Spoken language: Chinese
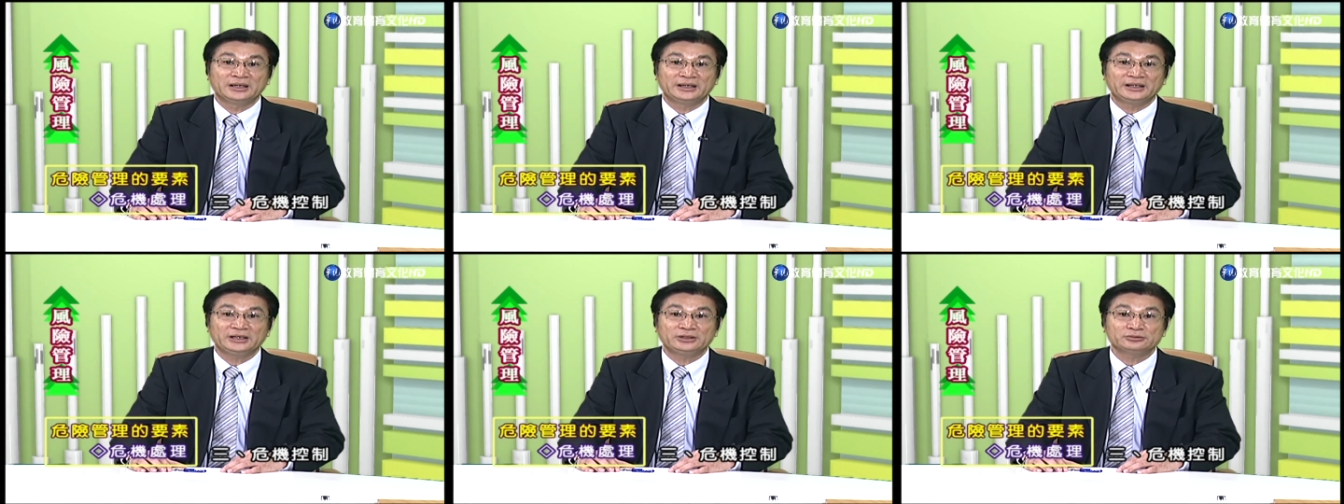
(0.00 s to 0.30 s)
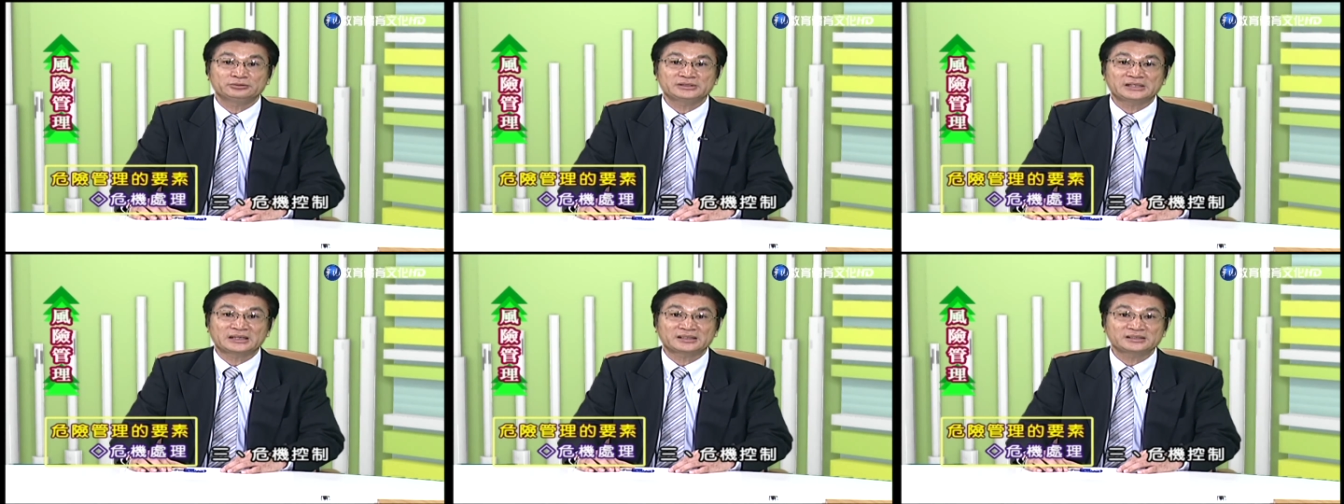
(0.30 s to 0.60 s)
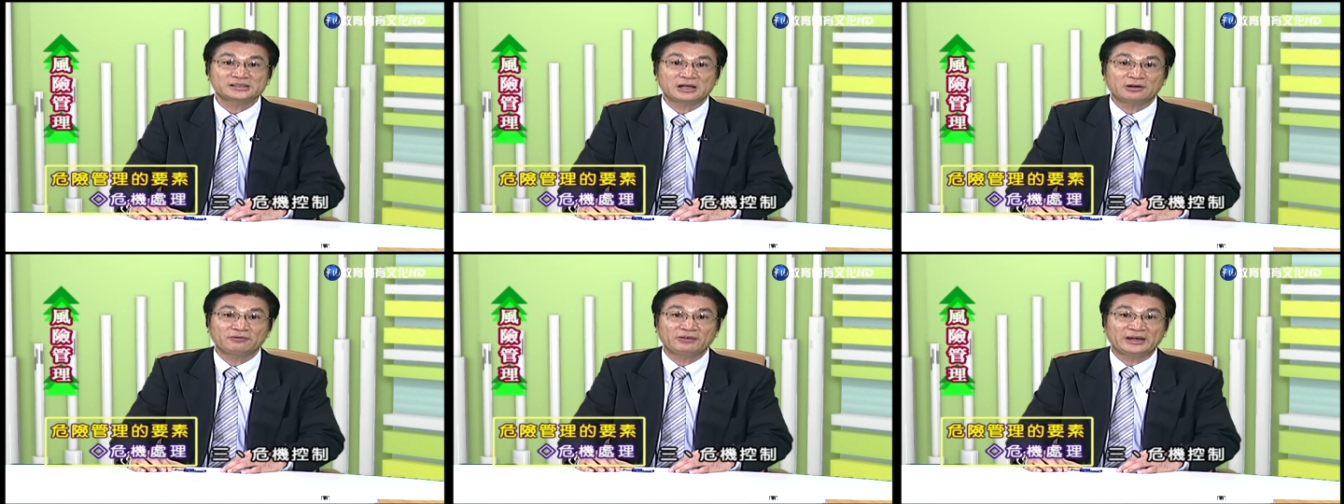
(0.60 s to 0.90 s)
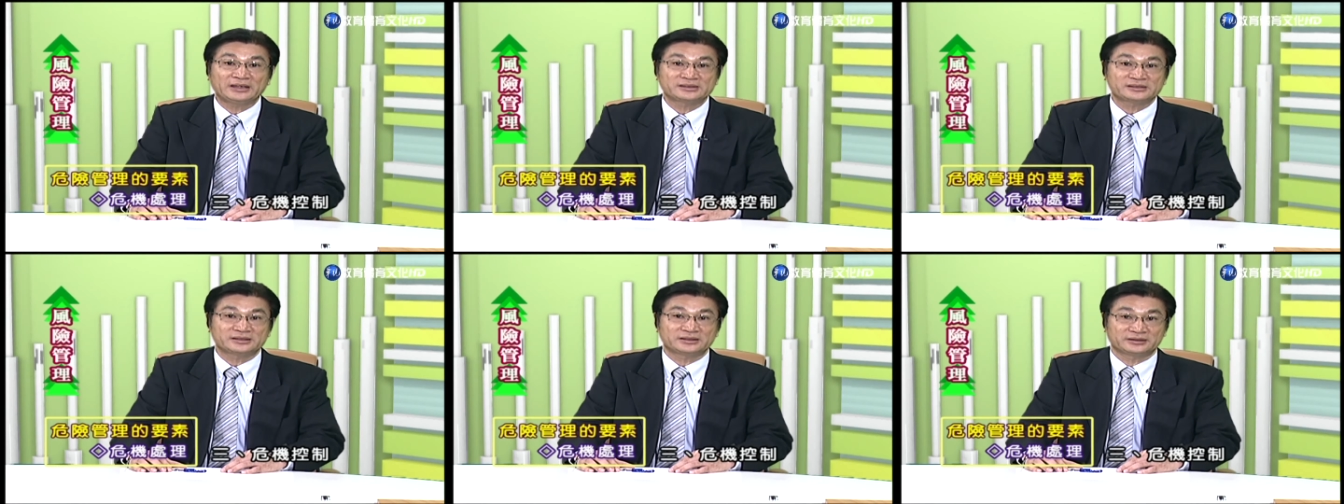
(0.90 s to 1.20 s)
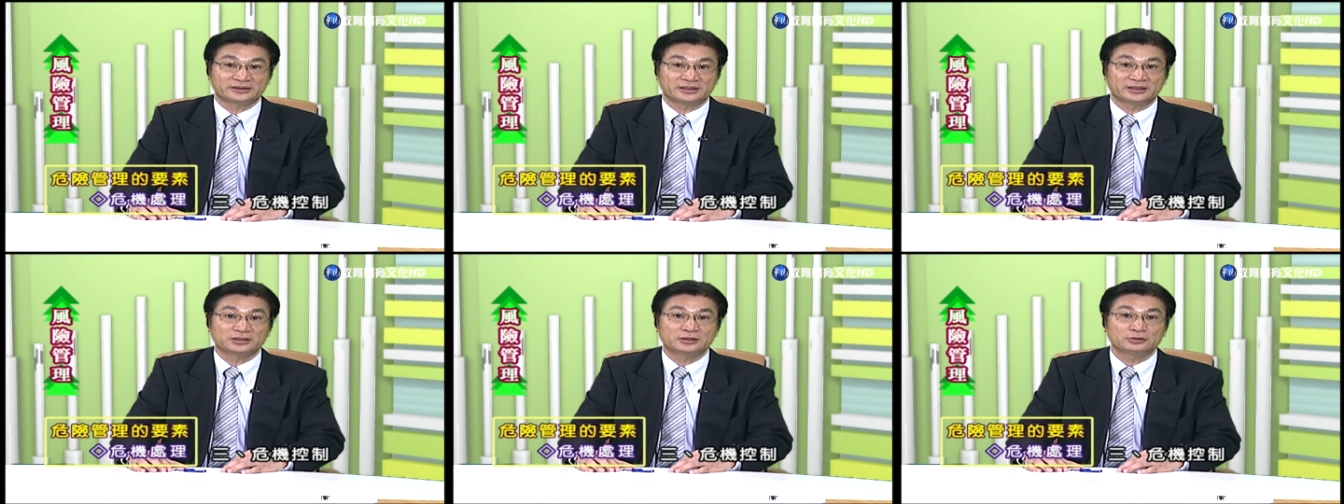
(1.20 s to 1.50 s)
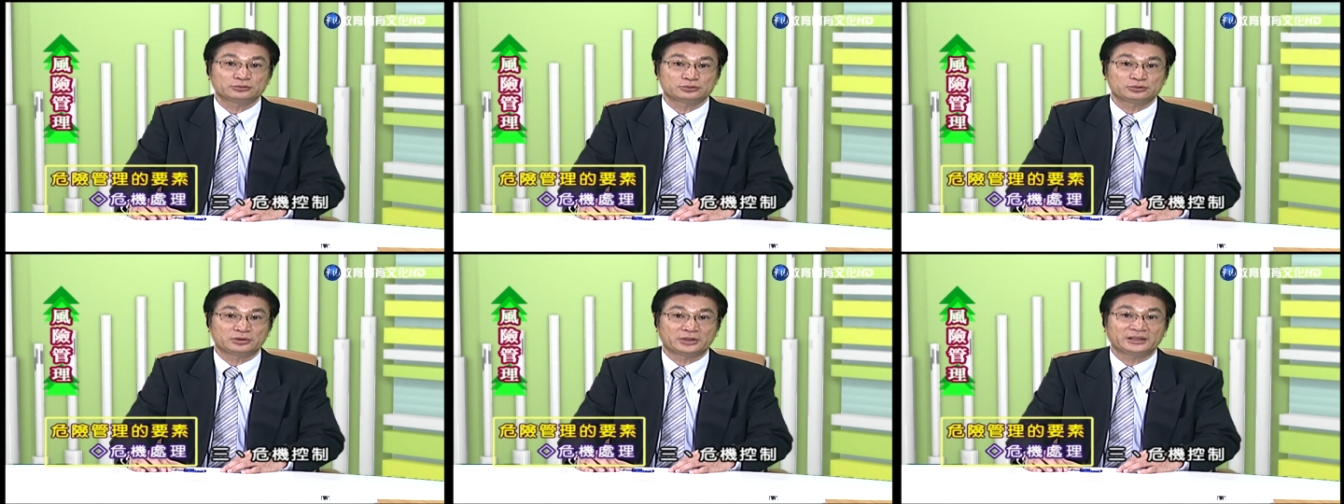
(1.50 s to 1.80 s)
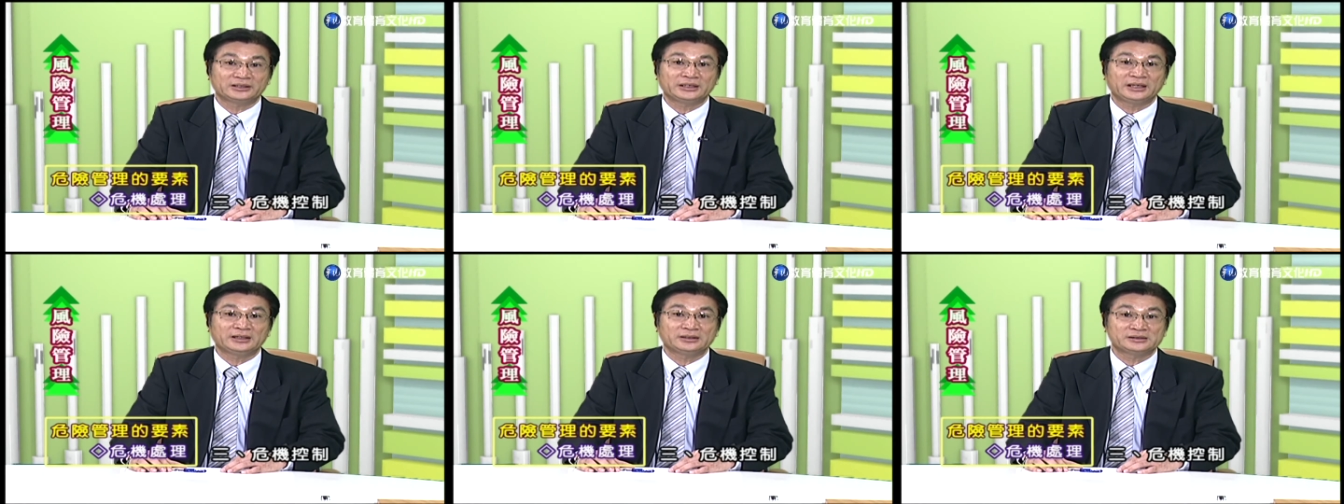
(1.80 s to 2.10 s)
例如，像消费者能够
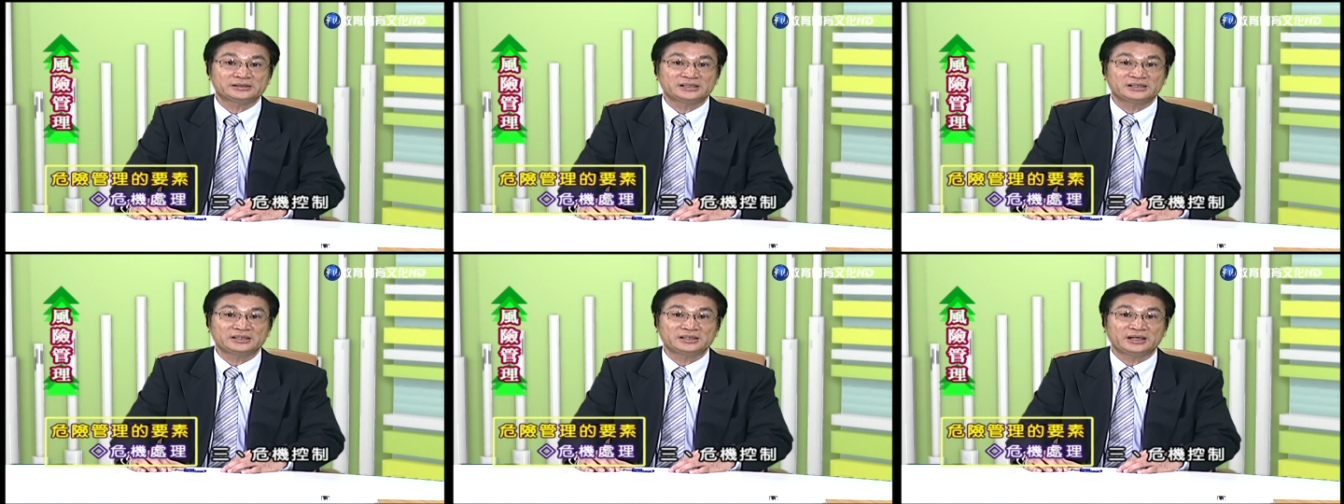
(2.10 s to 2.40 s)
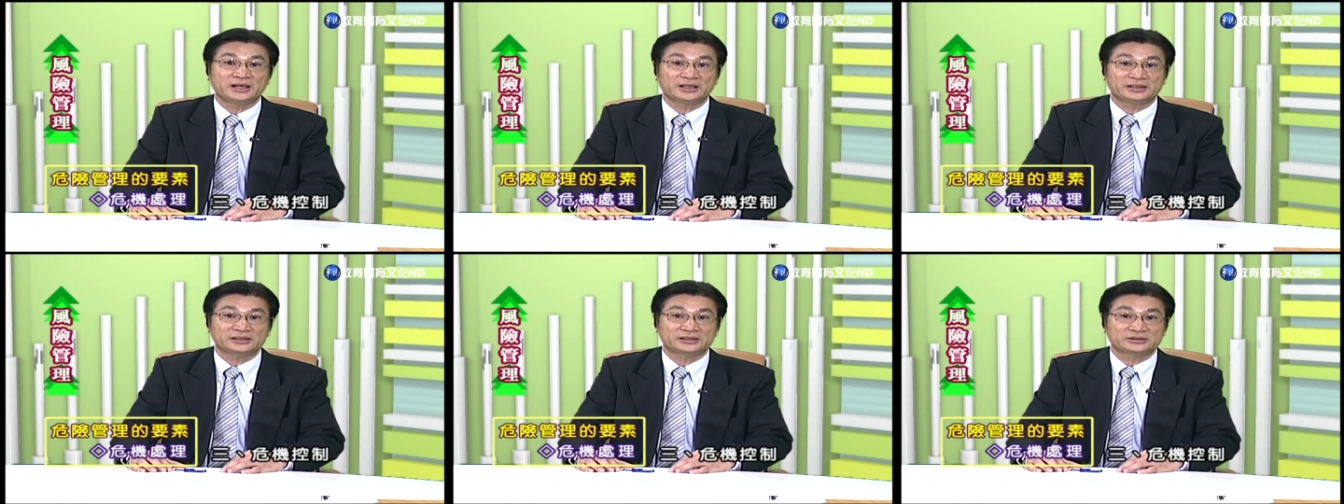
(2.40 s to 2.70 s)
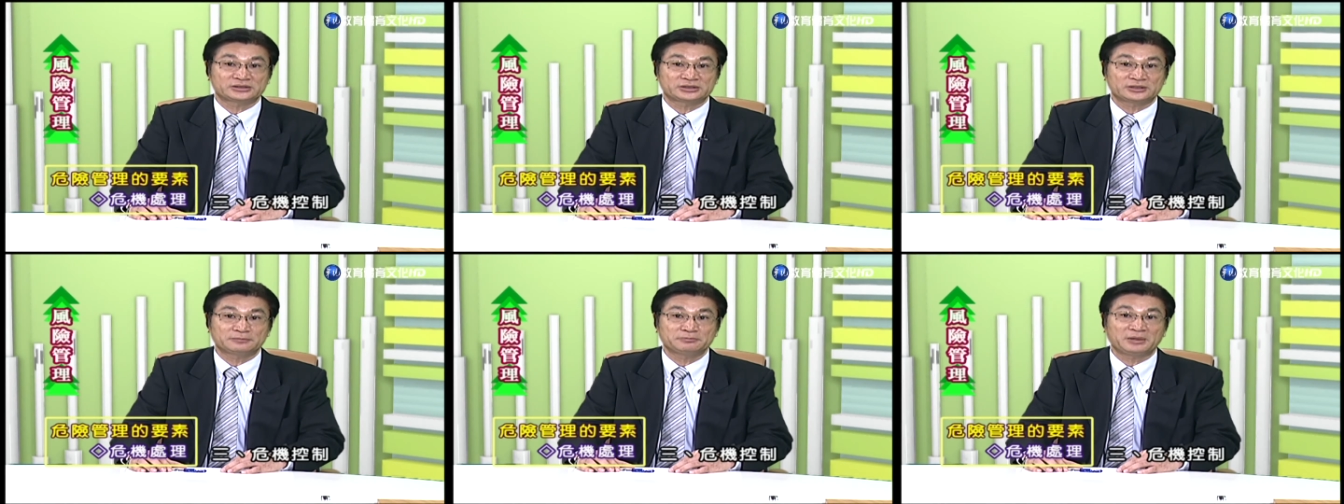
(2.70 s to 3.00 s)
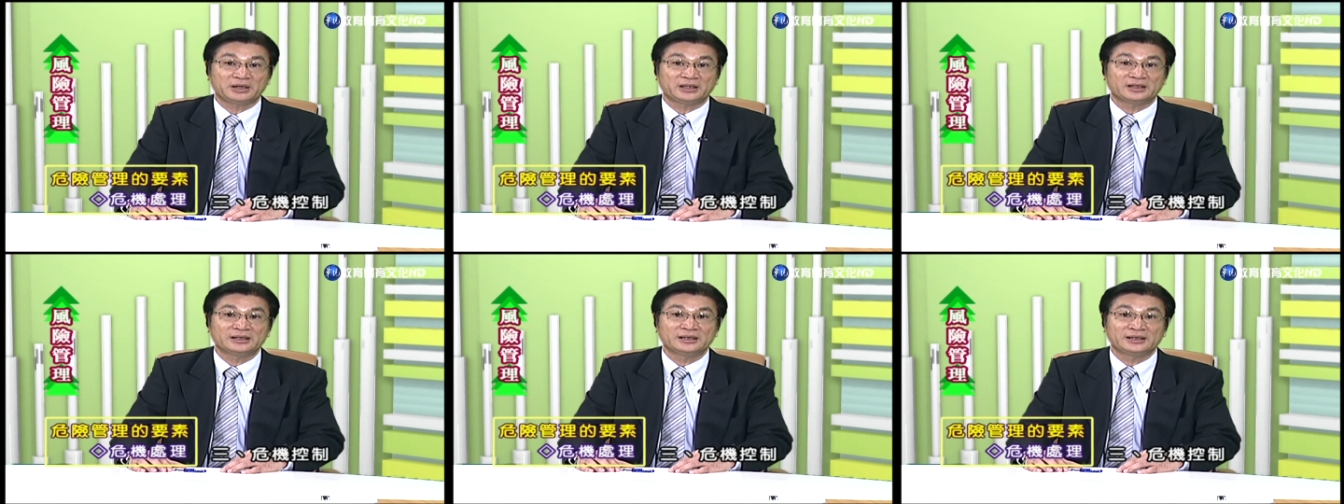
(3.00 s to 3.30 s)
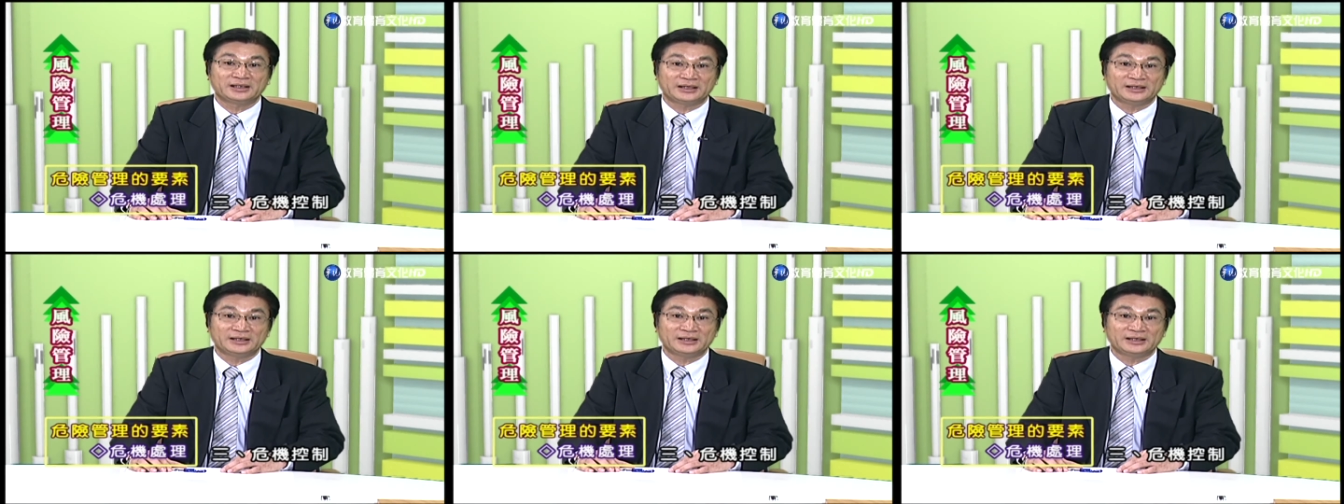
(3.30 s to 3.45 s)
决定企业的生命，